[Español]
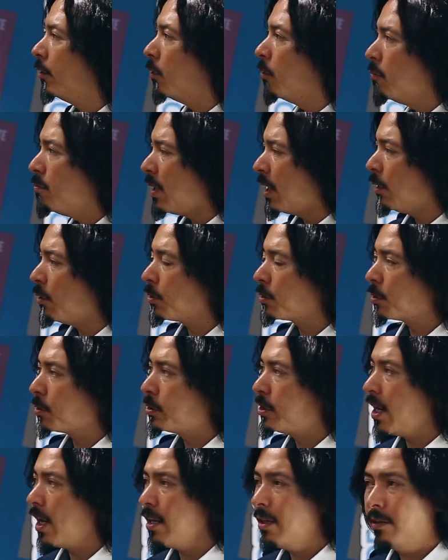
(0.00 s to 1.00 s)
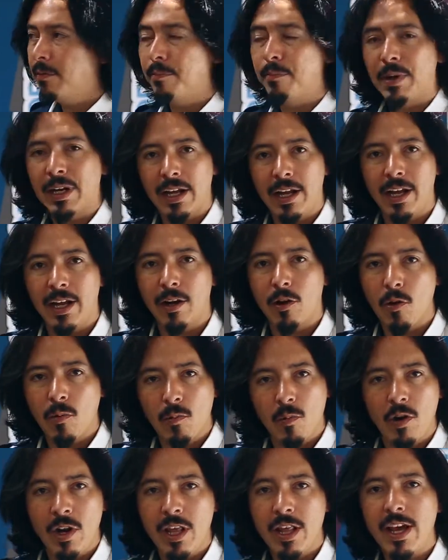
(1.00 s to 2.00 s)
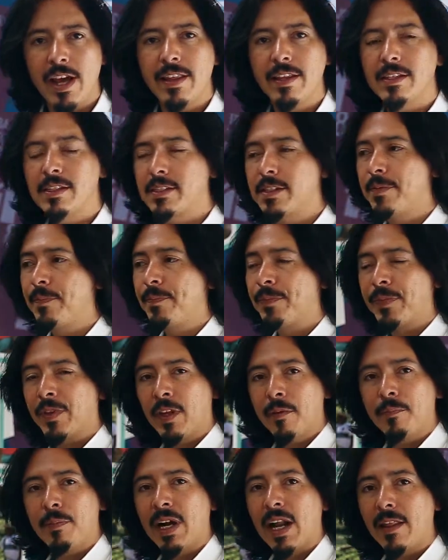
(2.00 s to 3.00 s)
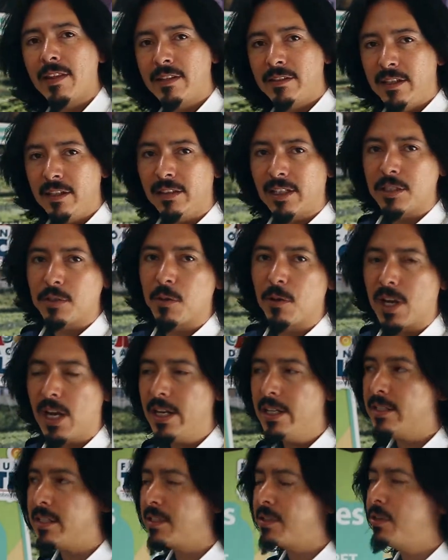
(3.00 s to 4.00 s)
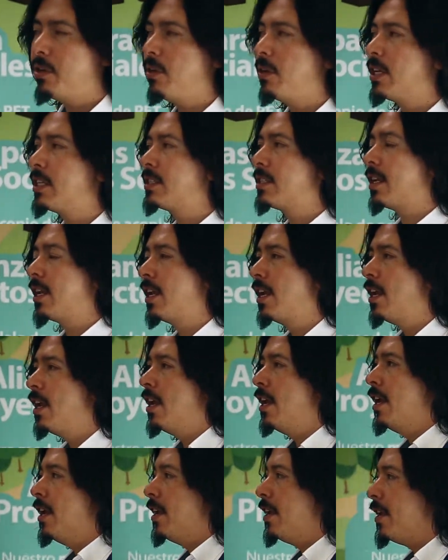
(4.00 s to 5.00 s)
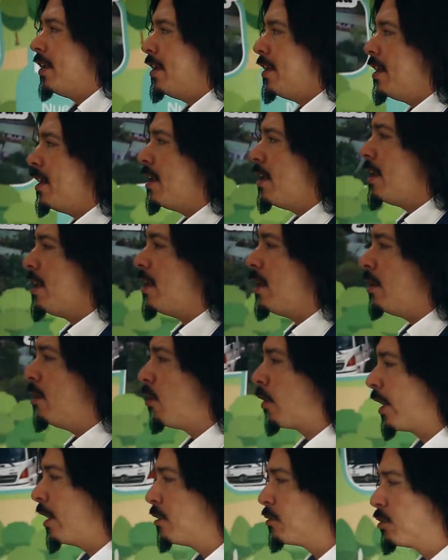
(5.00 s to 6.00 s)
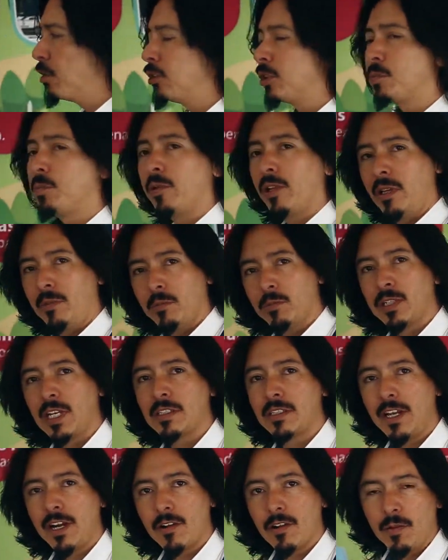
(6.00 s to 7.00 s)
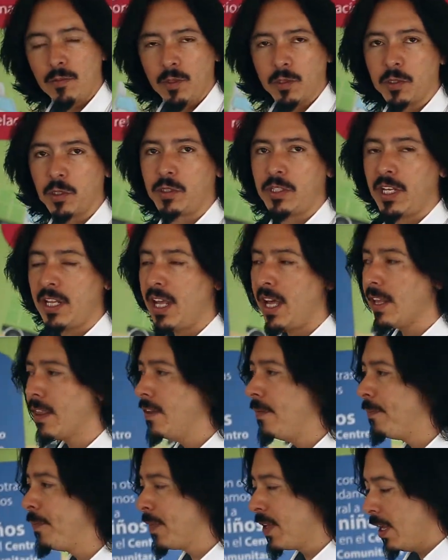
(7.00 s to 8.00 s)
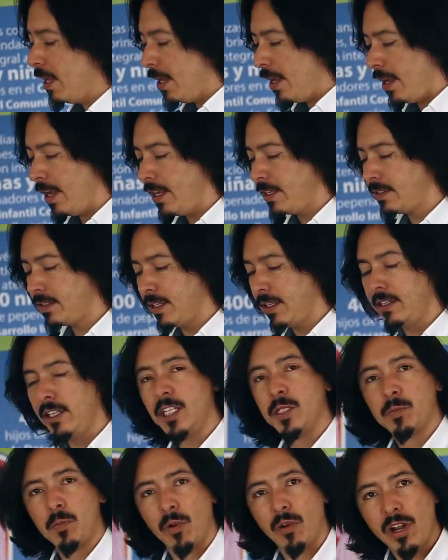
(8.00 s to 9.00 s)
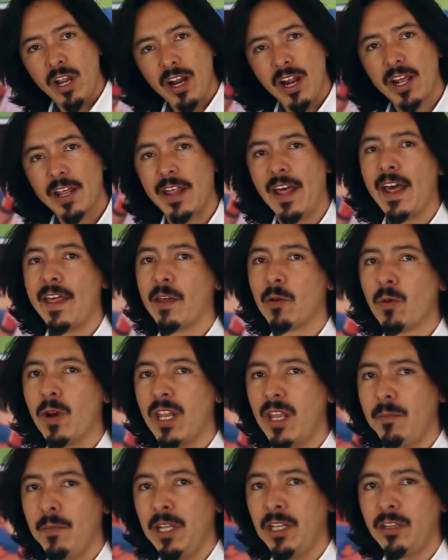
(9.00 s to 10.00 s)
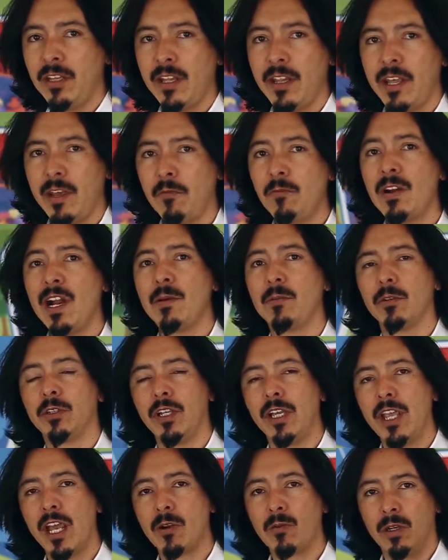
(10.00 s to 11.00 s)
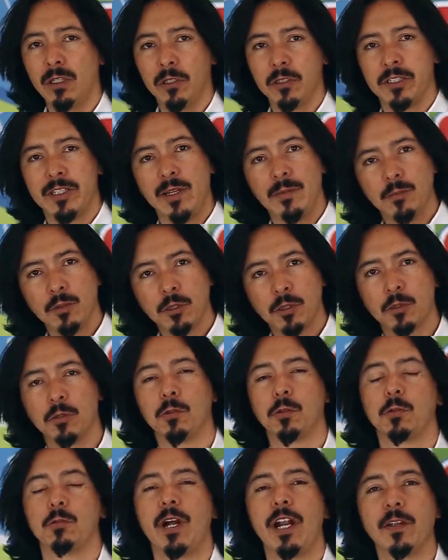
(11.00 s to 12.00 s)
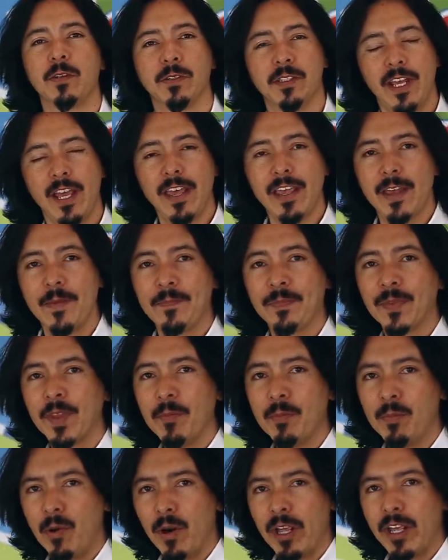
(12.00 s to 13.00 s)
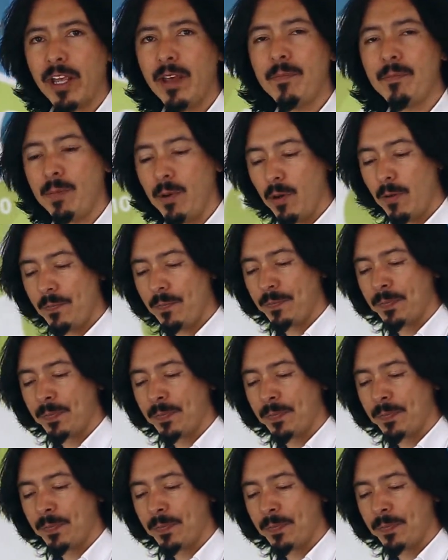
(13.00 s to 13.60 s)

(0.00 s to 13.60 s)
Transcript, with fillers: un valor social para comunidades, para distintas organizaciones. Y lo que nosotros podemos hacer como sociedad es disponer adecuadamente de una botella cuando seamos usuarios de ella. Por ejemplo,